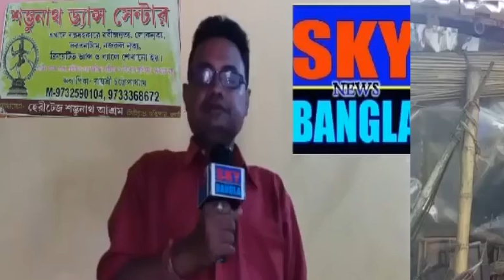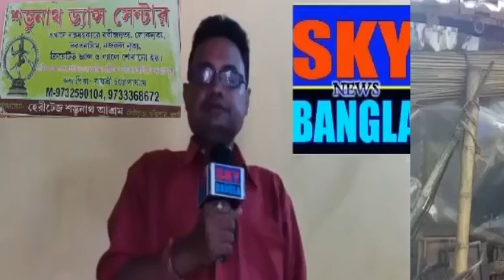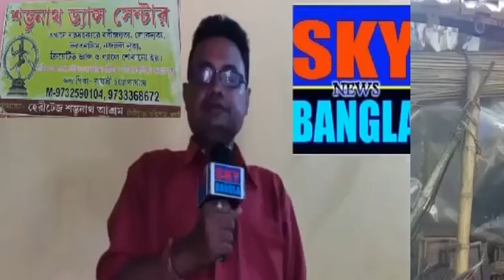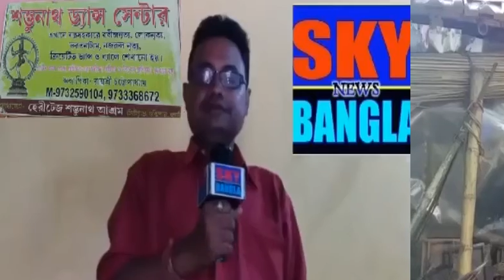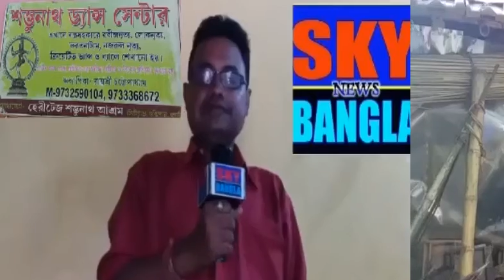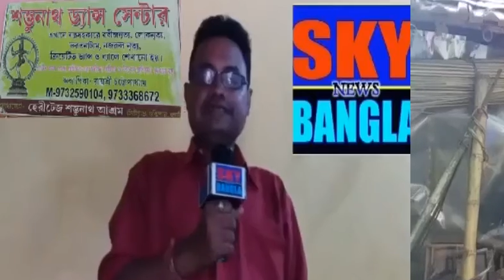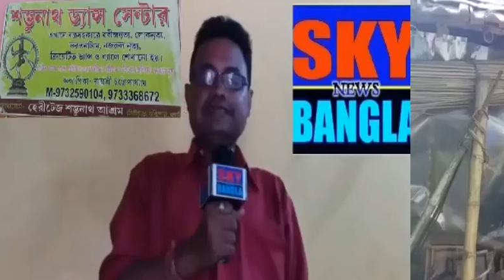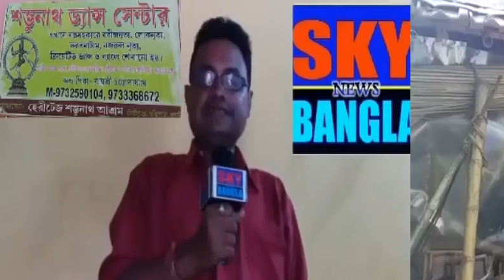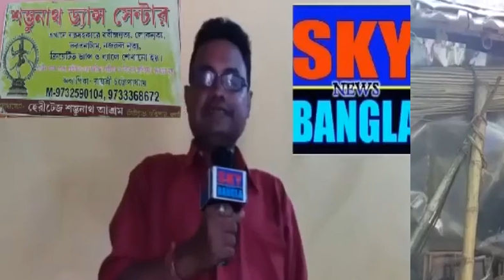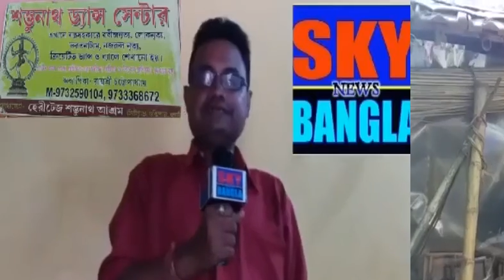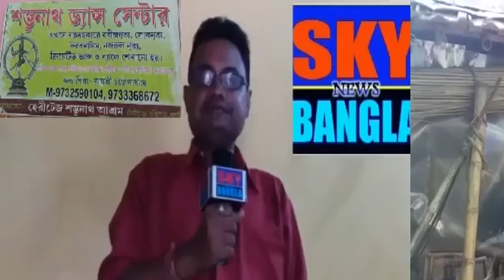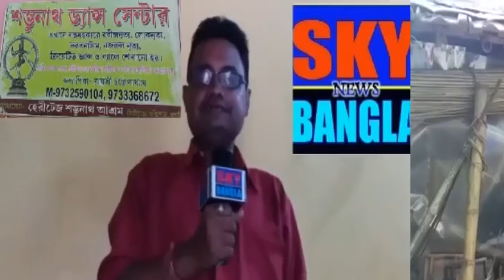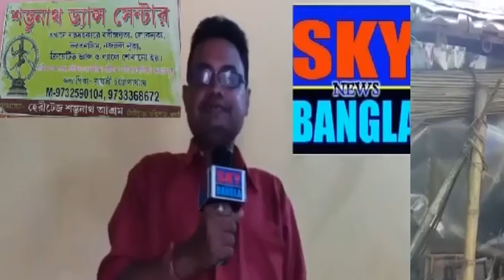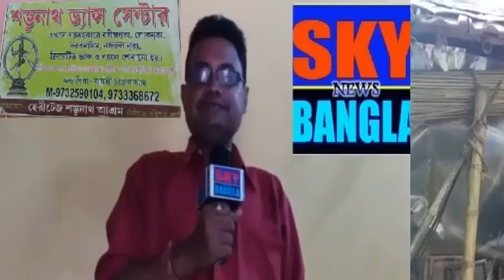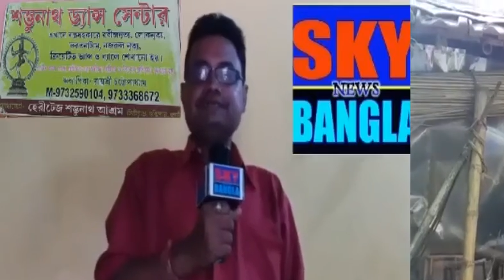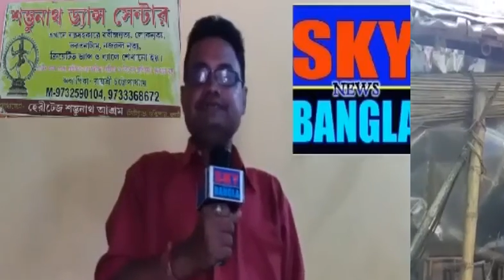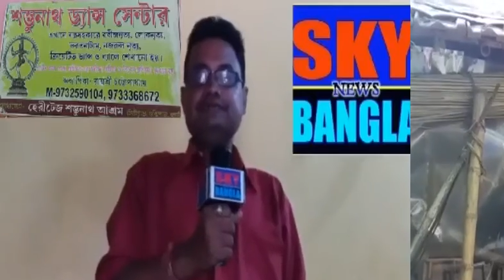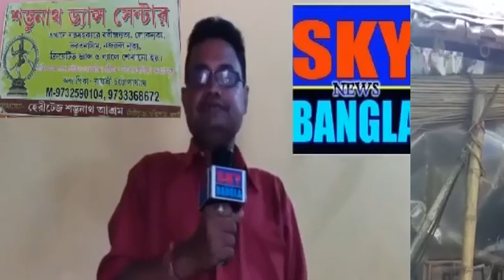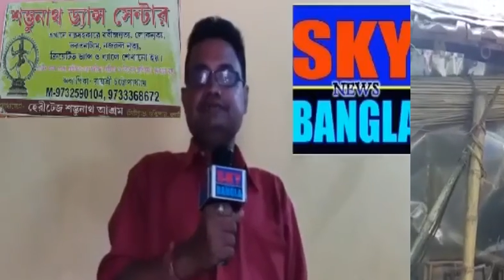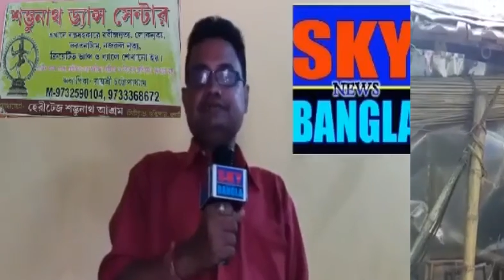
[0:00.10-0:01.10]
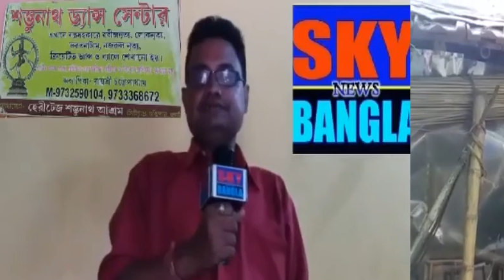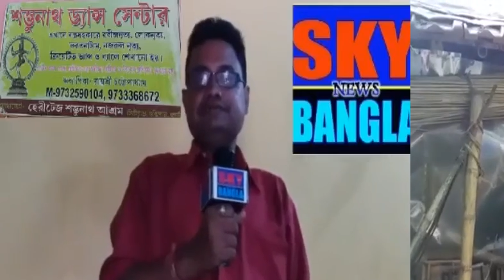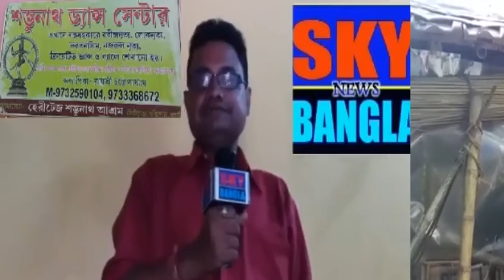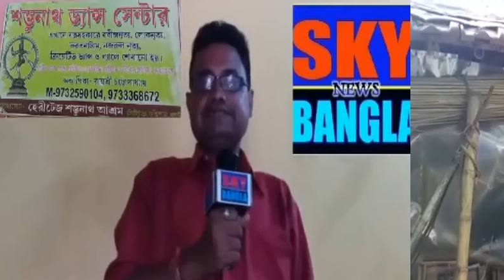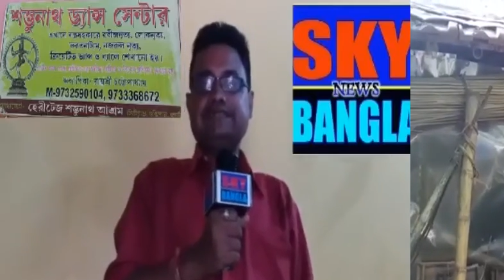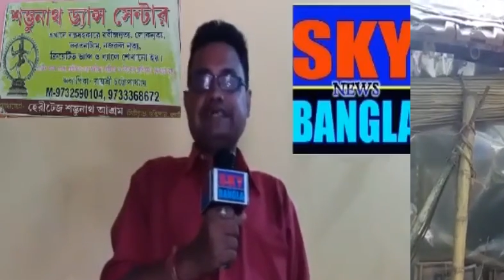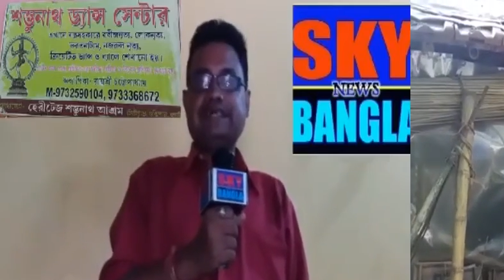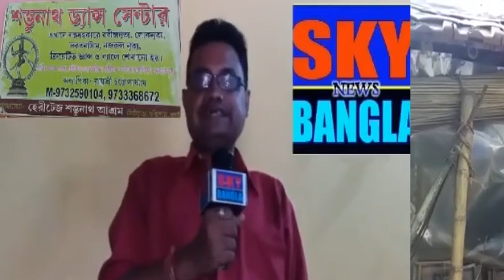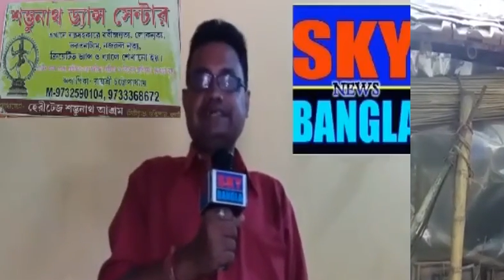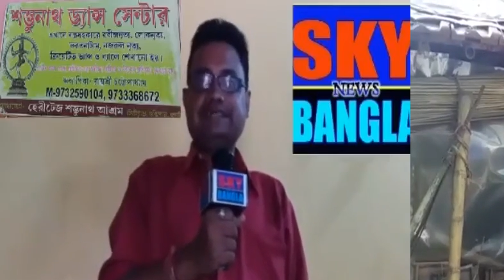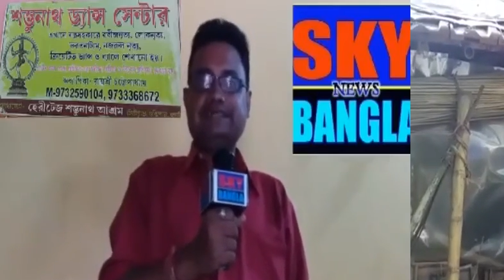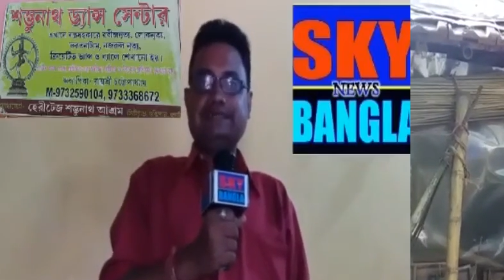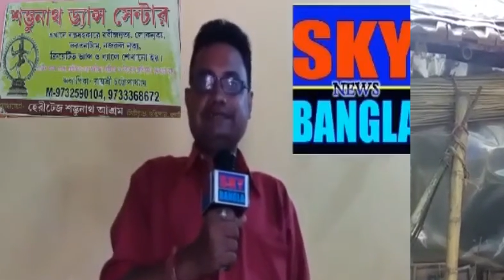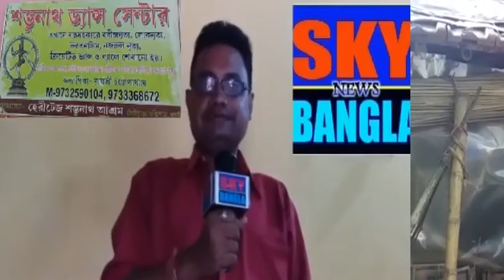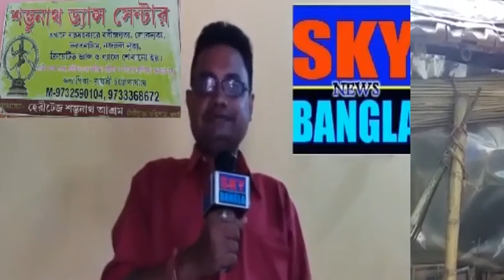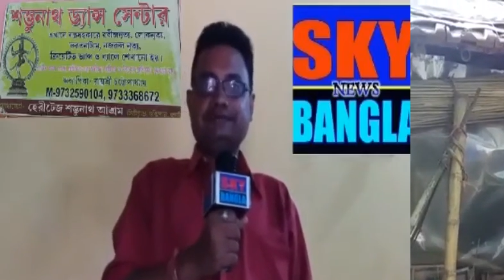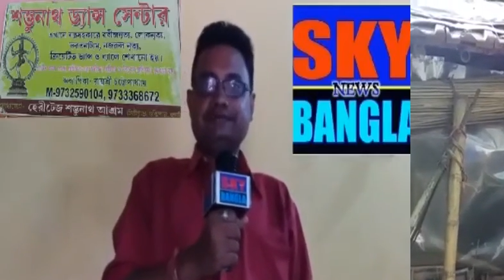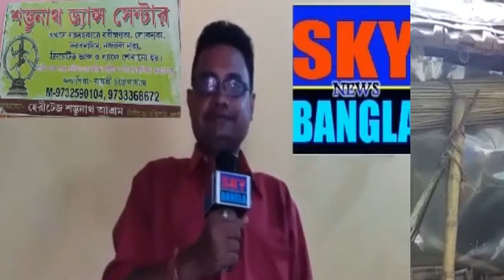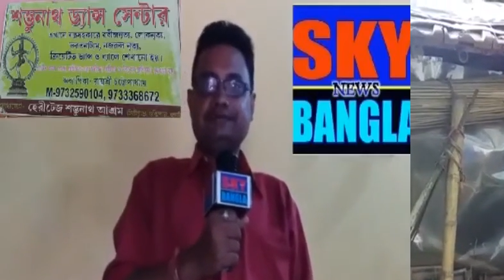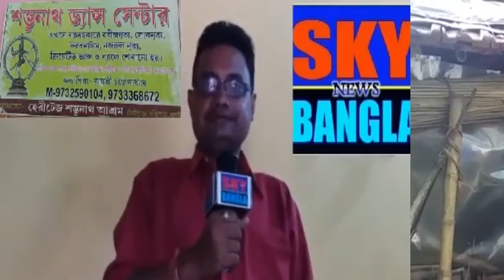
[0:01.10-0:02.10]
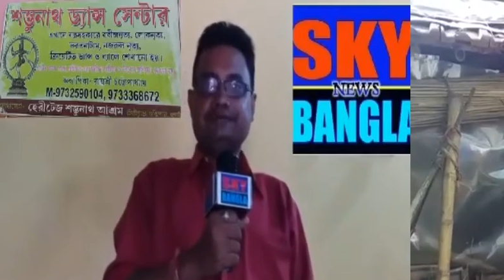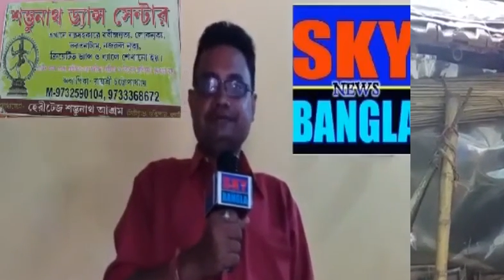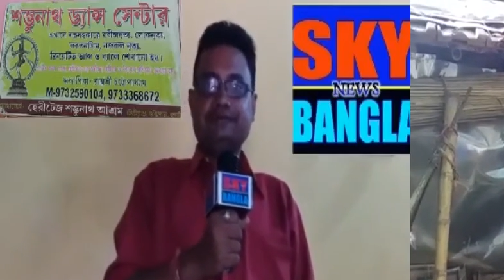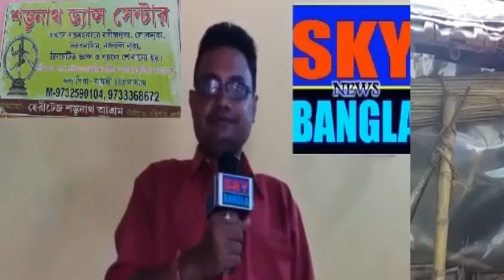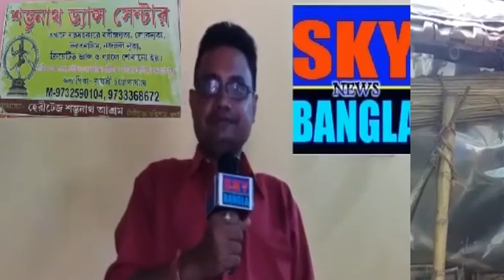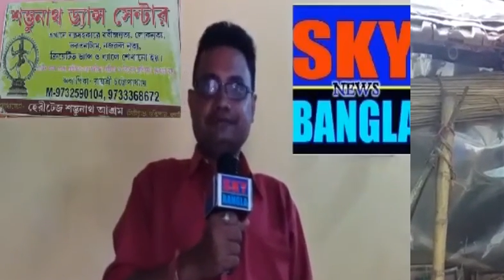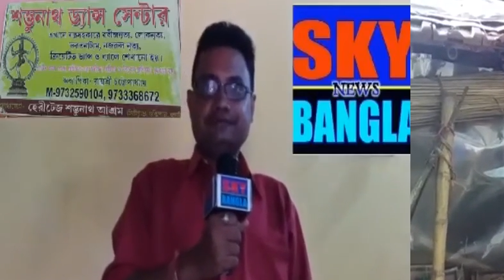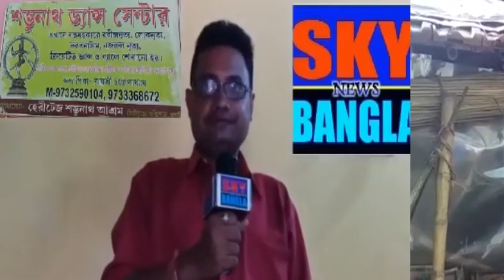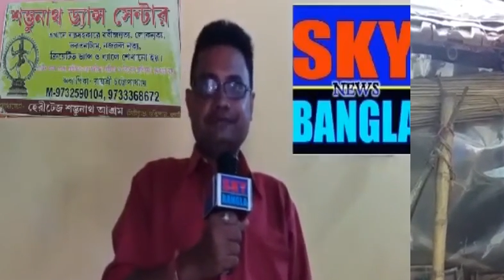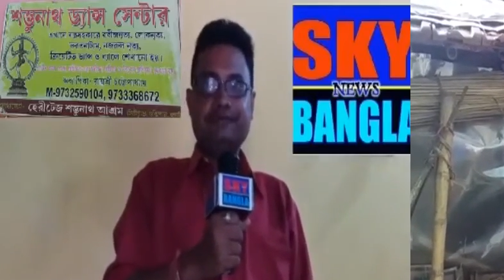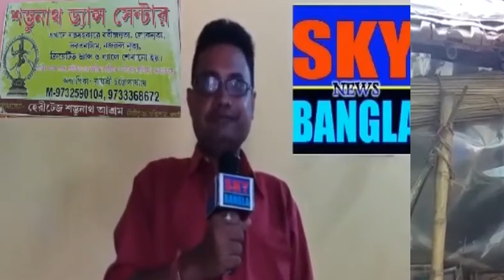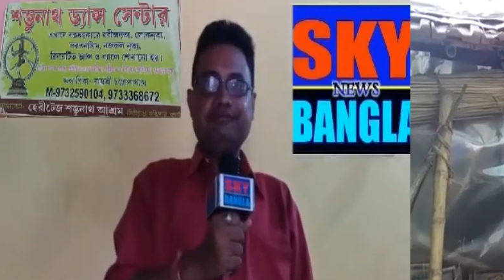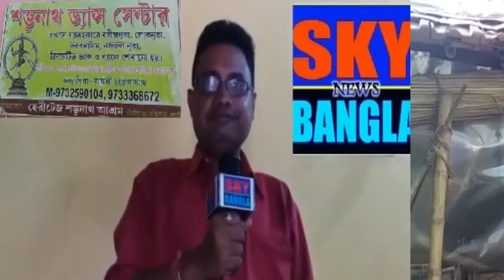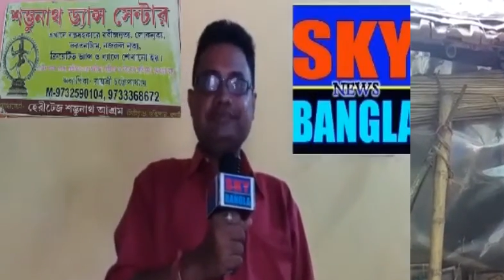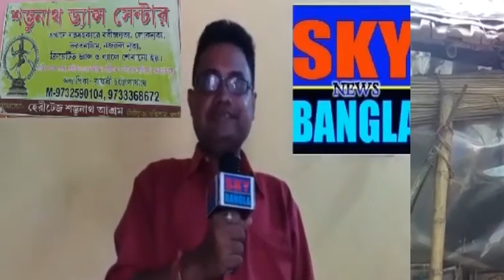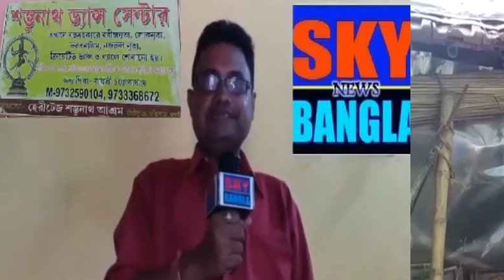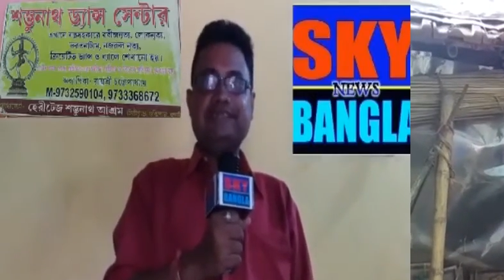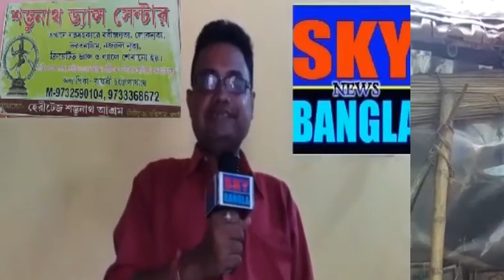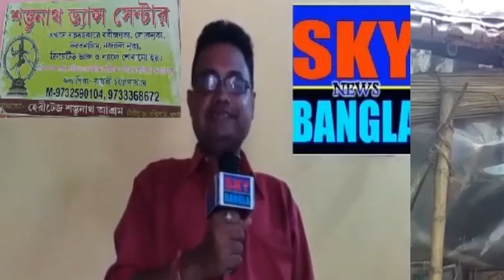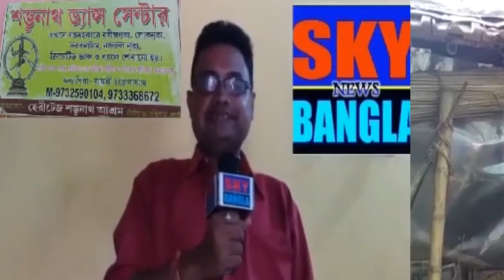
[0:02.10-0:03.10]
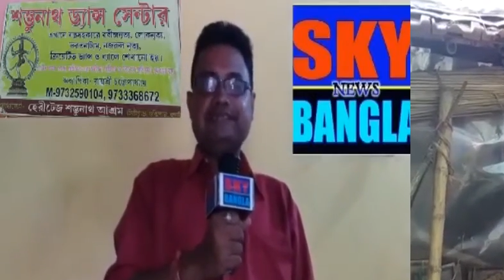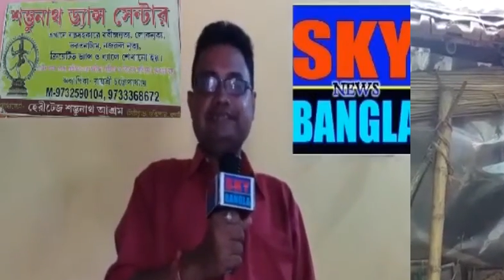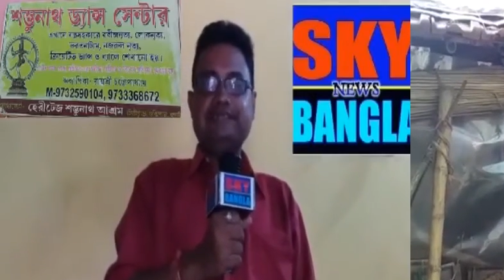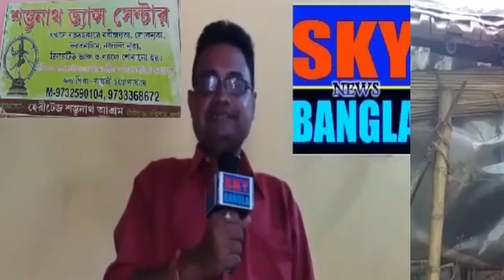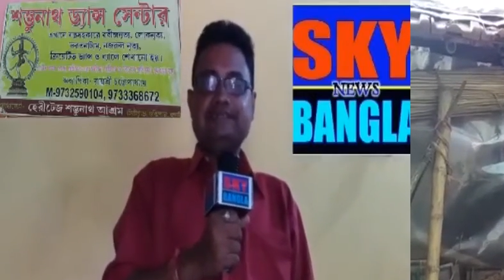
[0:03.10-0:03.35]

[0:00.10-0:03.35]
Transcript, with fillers: ওয়েলকাম টু স্কাই নিউজ গুড মর্নিং